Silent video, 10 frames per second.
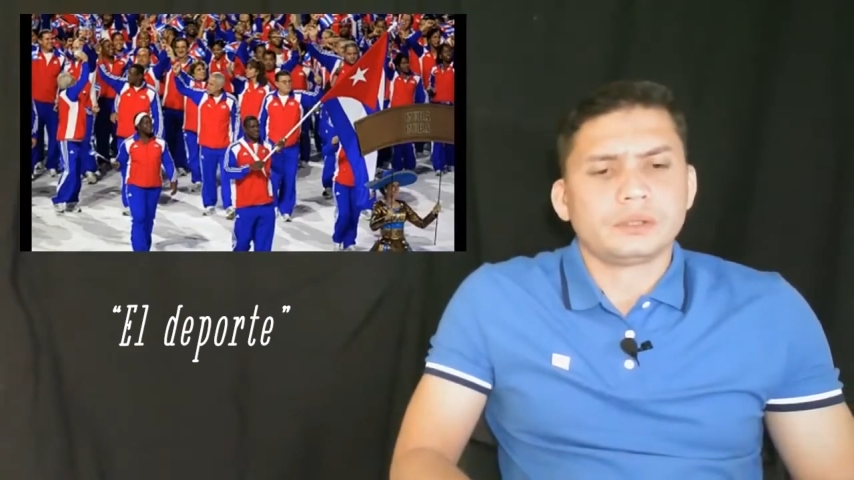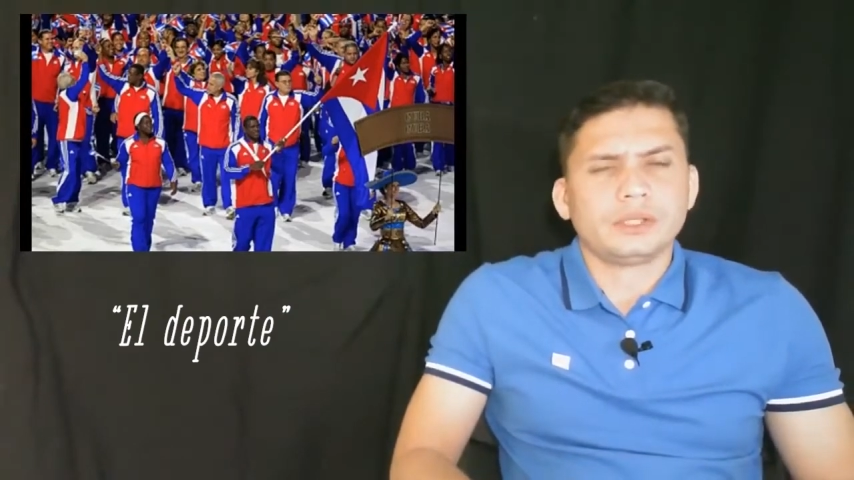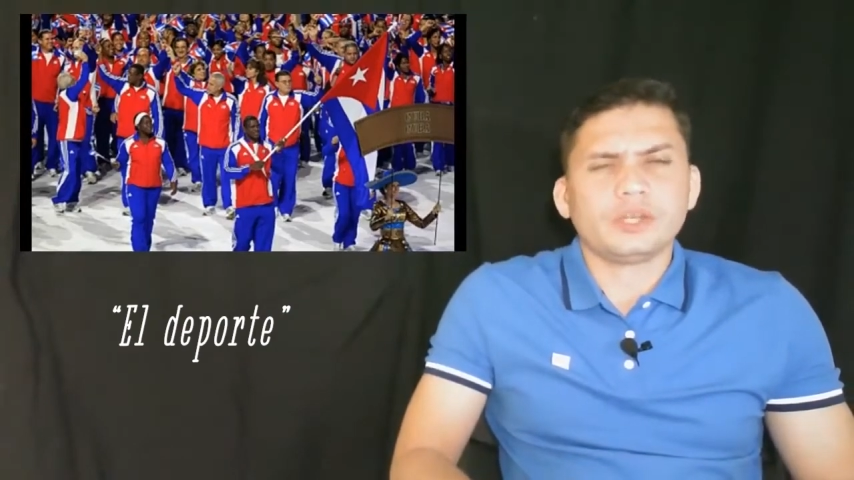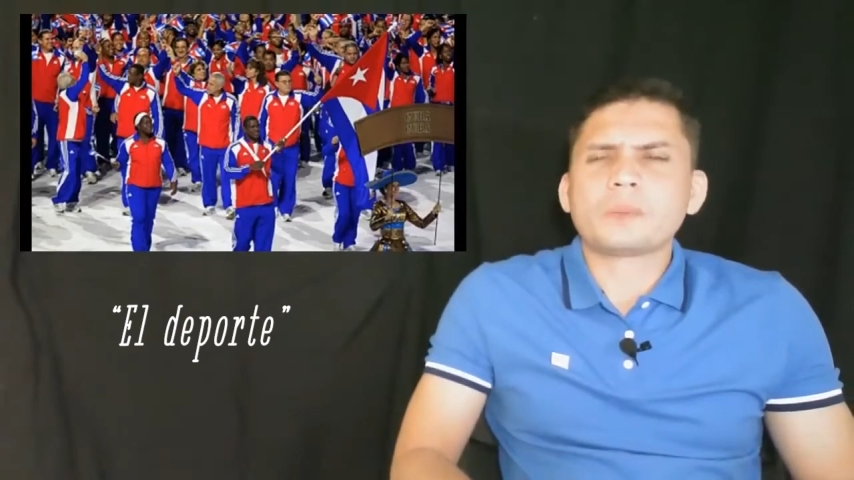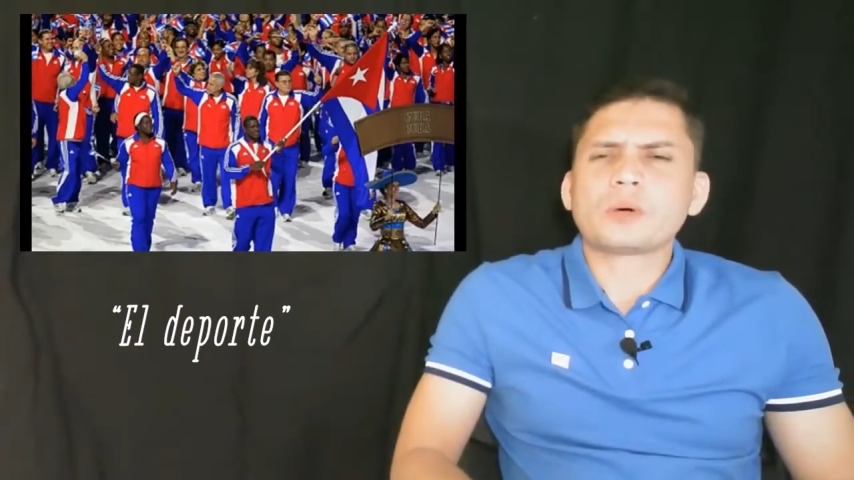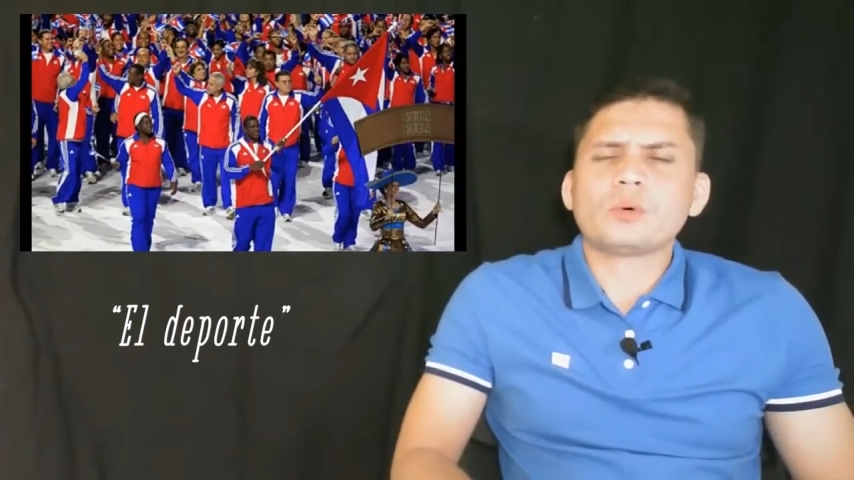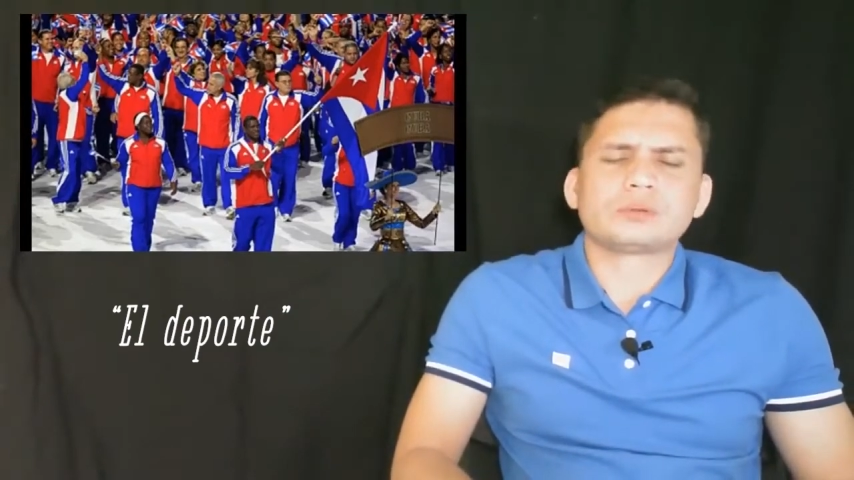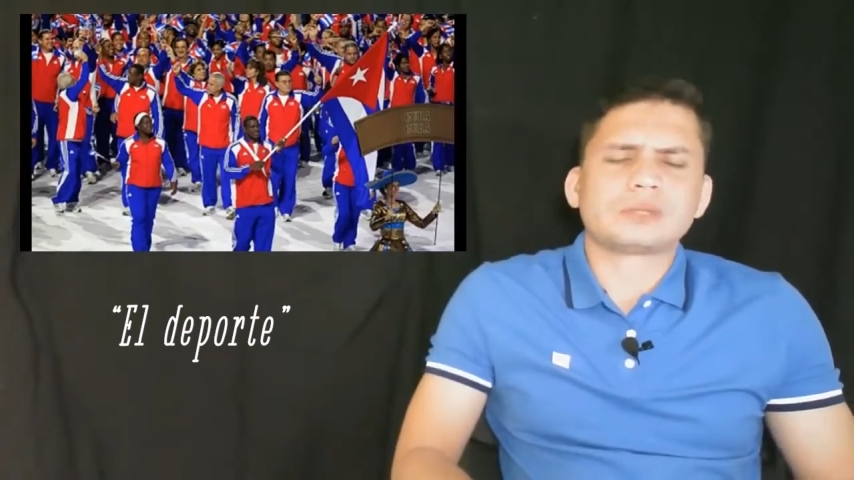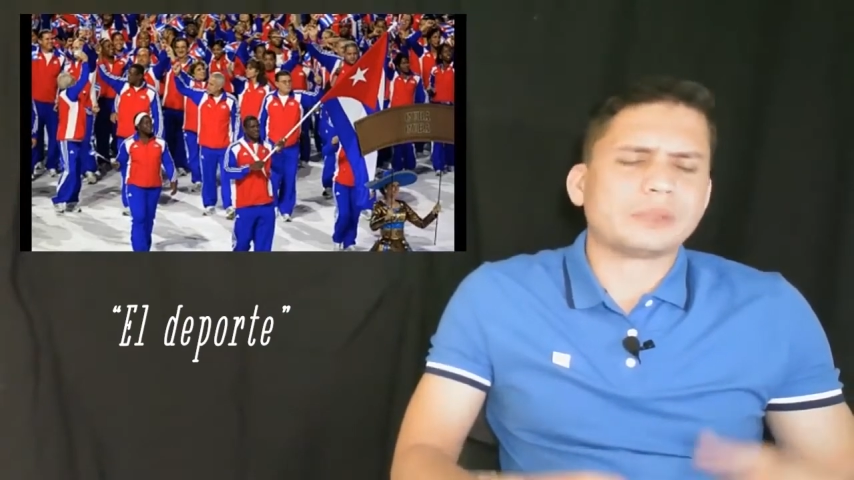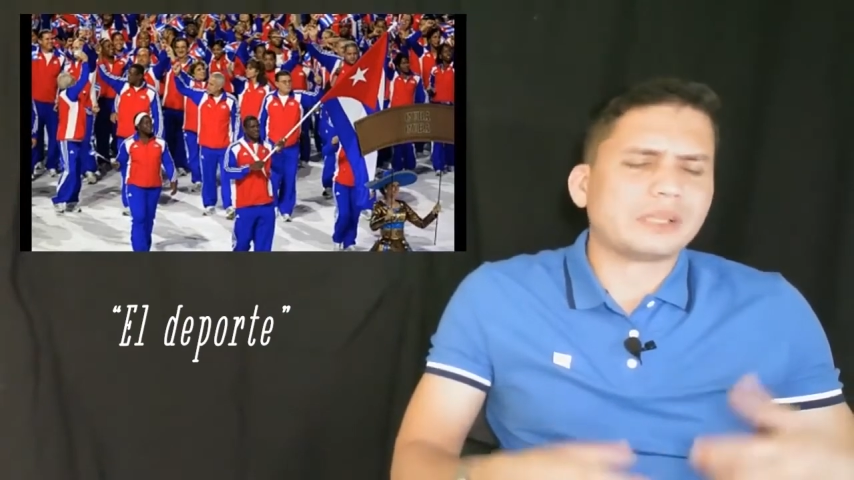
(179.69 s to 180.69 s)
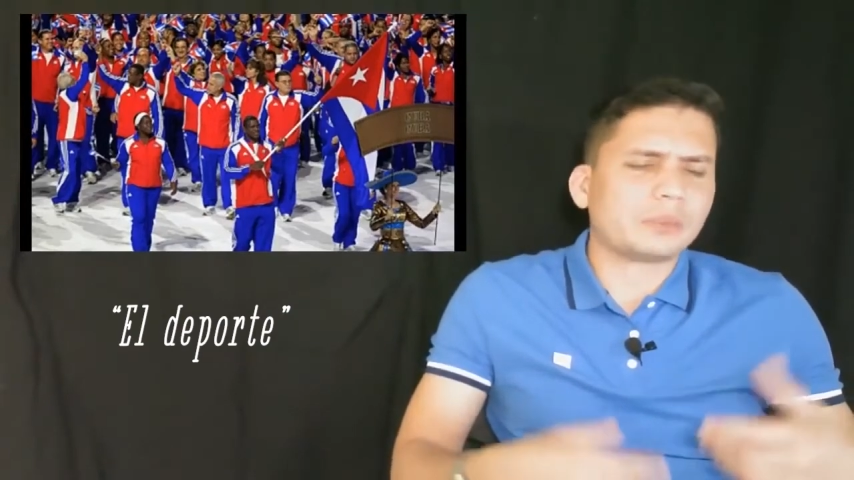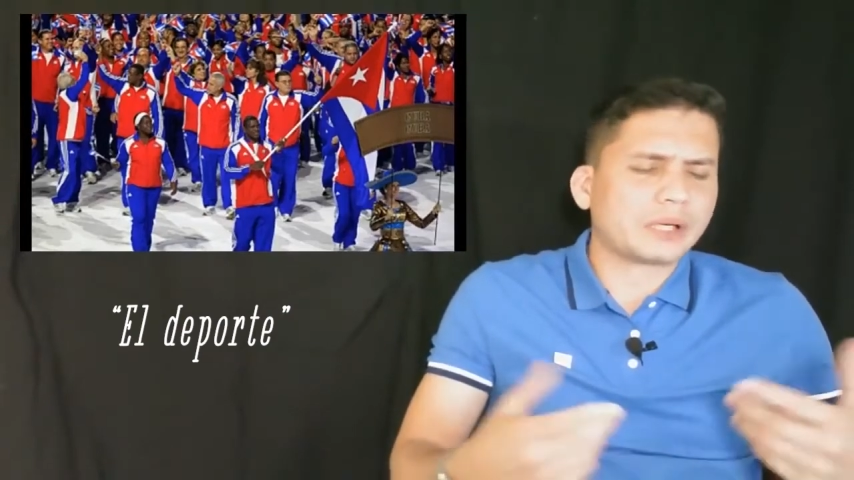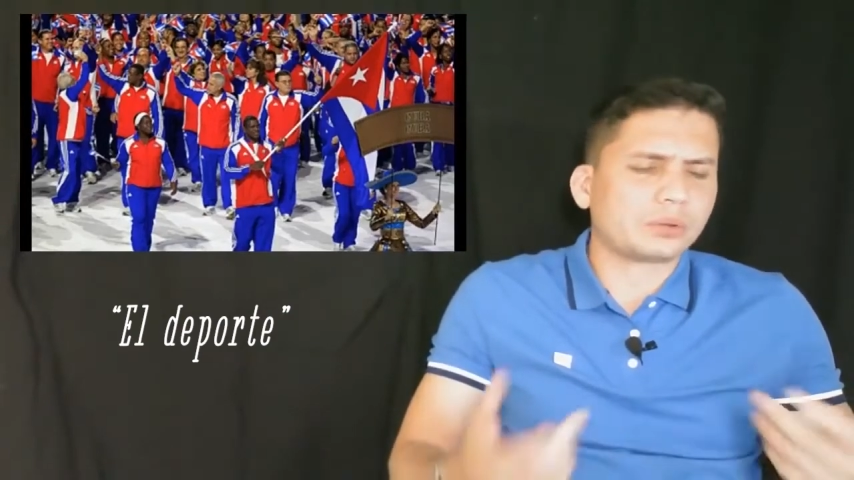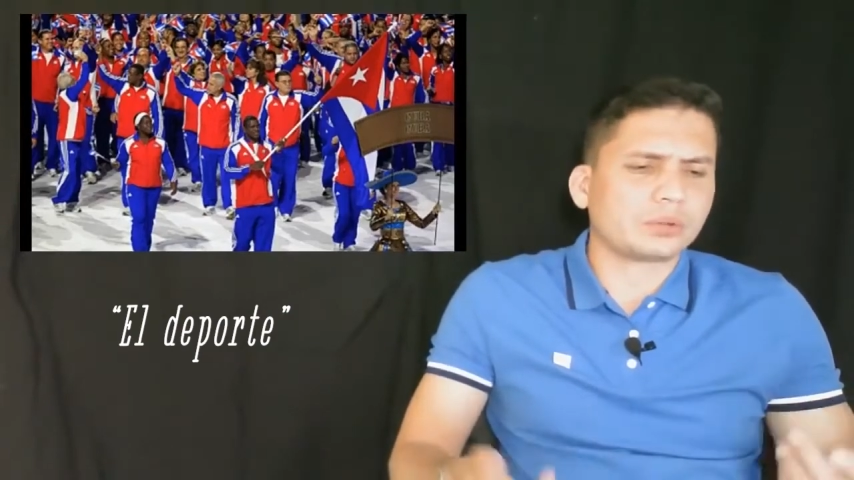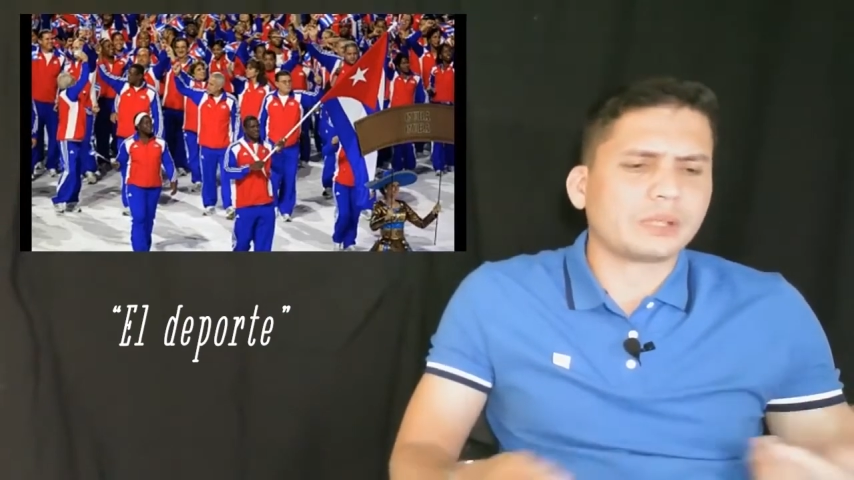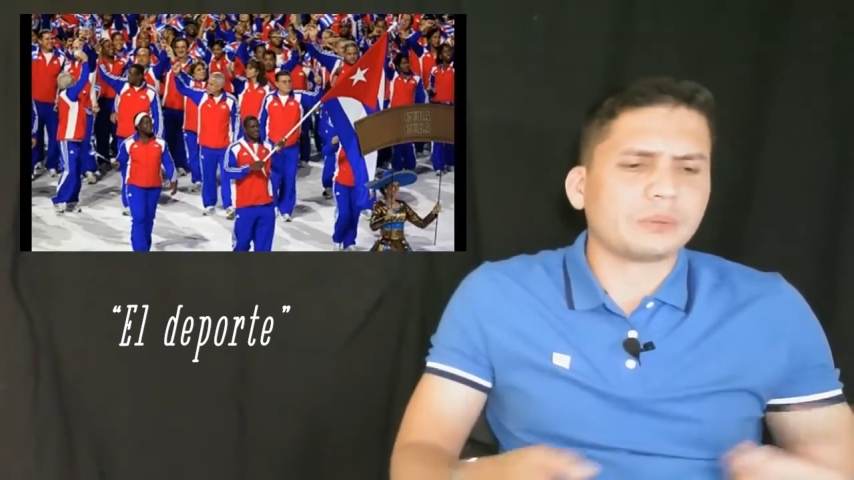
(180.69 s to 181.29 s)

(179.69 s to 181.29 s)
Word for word: y no me gusta meterme en estos temas.